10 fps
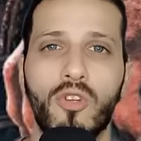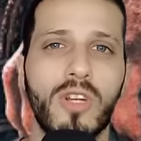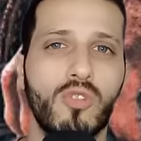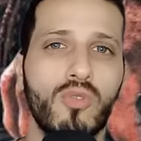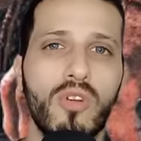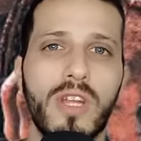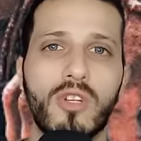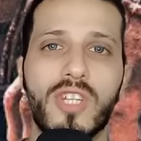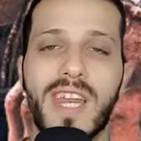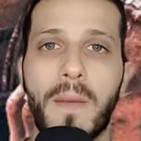Thor es uno de
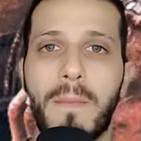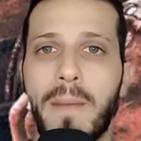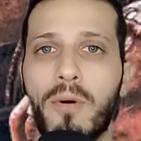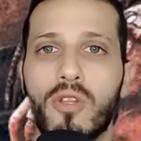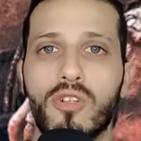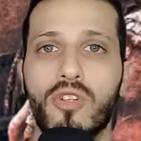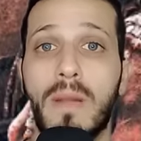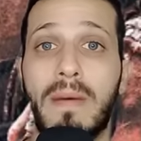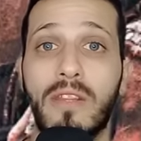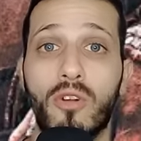los seres más poderosos
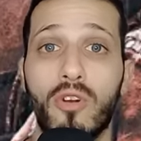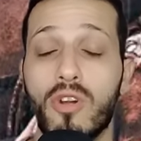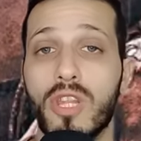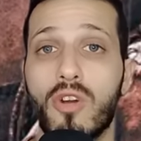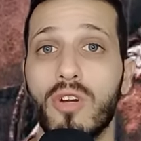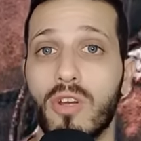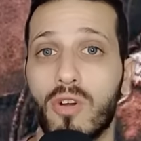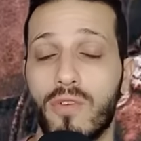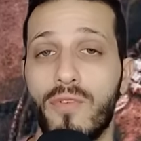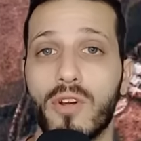del panteón nórdico en
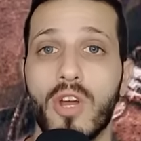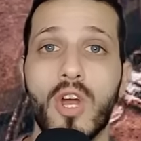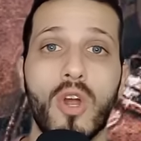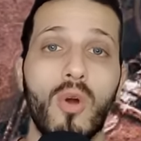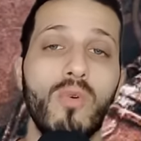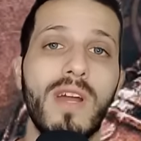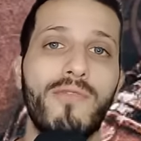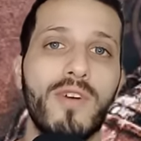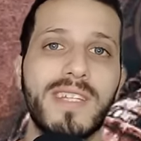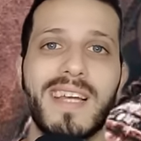God of War, con una
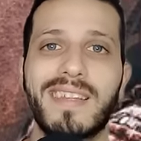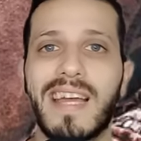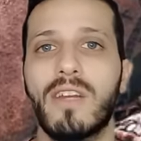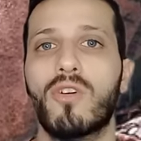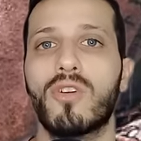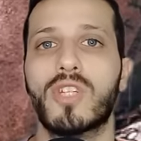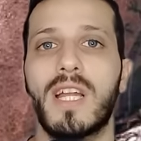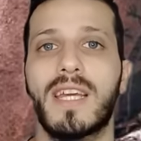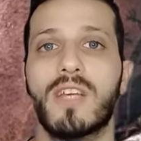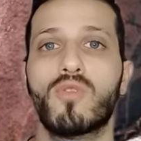fuerza tan
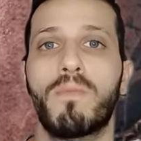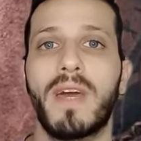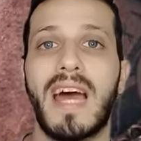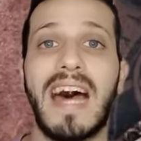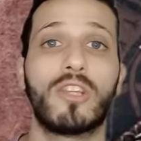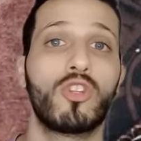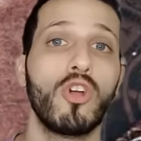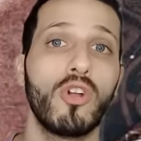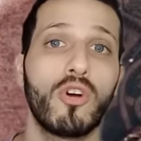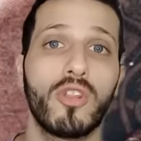colosal que supera a
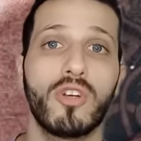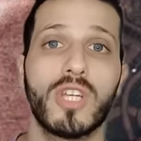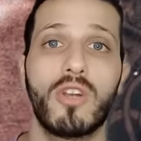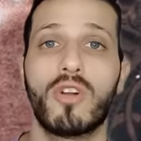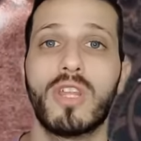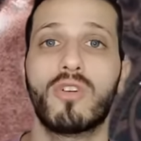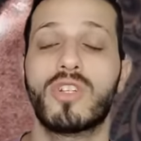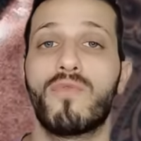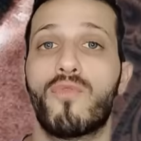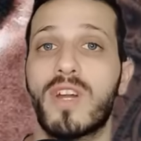todos los dioses
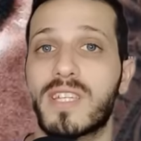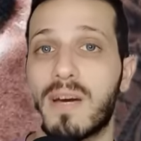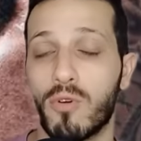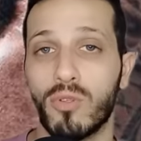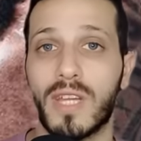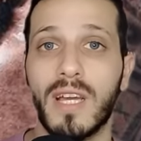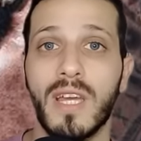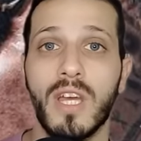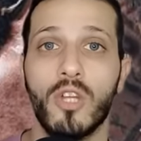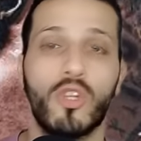nórdicos en fuerza bruta.
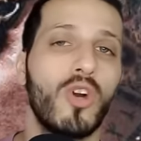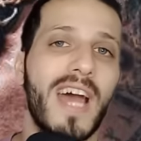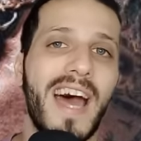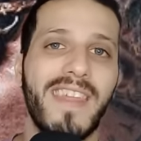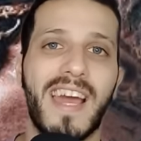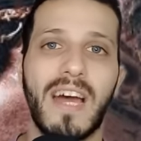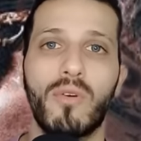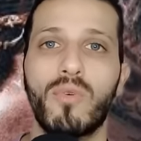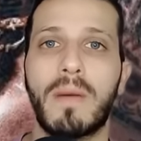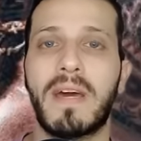Thor ha
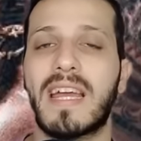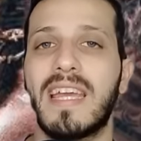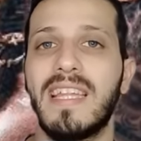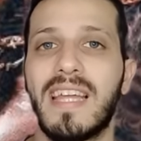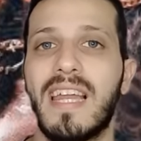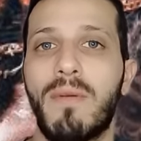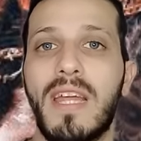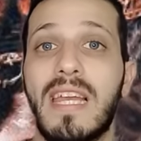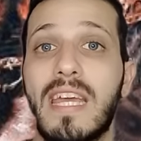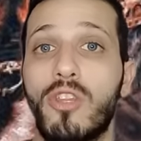dejado una marca
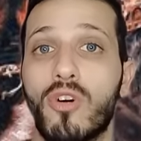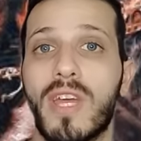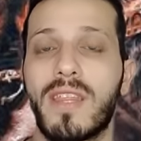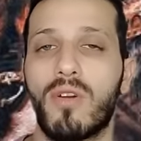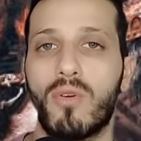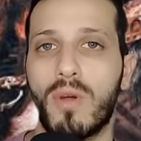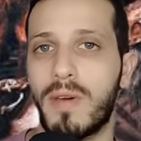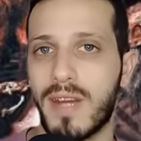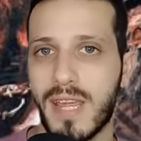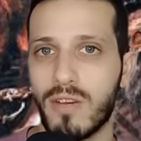indeleble en la historia de los
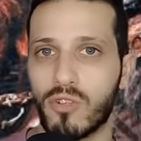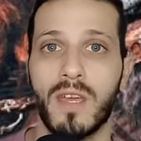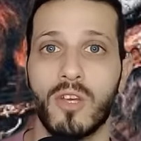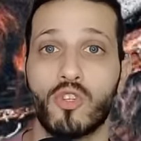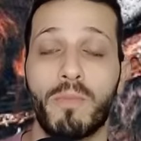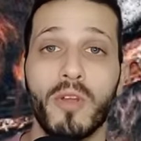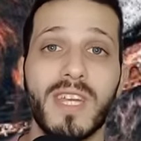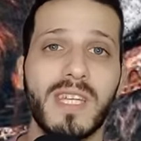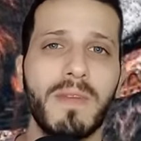Nueve Reinos. Su poder se